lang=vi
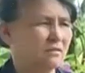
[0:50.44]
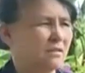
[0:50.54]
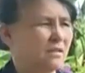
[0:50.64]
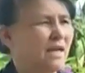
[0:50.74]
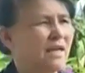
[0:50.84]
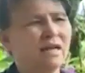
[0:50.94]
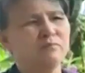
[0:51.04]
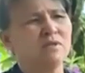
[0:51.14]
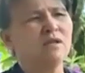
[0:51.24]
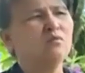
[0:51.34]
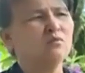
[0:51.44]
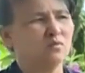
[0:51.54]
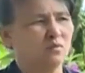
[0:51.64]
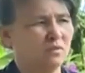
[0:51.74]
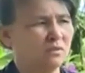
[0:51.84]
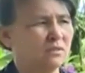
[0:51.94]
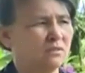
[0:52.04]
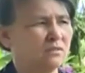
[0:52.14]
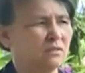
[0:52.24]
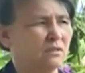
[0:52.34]
Triển khai làm thì lâu rồi,
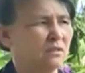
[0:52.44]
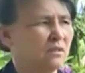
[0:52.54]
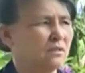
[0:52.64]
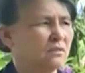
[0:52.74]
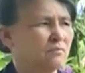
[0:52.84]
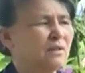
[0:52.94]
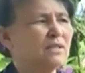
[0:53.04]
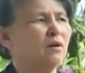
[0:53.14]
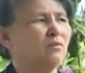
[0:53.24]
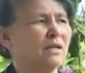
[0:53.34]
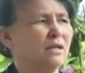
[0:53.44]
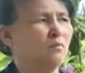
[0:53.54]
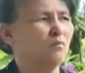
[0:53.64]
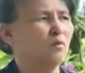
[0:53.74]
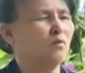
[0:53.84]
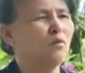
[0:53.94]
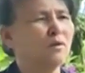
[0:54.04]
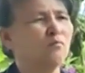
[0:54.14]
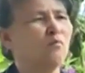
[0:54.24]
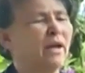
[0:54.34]
thì bắt đầu là đầu mùa khô
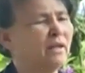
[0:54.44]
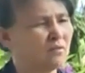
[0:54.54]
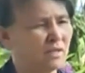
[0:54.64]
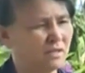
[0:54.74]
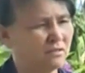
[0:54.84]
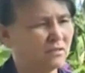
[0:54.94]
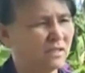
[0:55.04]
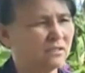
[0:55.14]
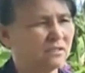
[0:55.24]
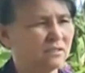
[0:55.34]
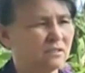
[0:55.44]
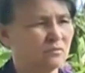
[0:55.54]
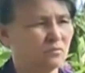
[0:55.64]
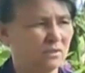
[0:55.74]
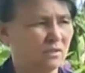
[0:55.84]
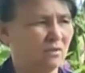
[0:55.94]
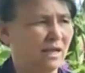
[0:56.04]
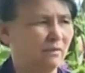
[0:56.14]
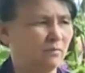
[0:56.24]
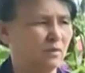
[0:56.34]
năm ngoái họ đã dục dịch họ
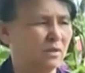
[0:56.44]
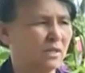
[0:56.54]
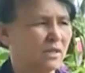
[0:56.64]
làm rồi.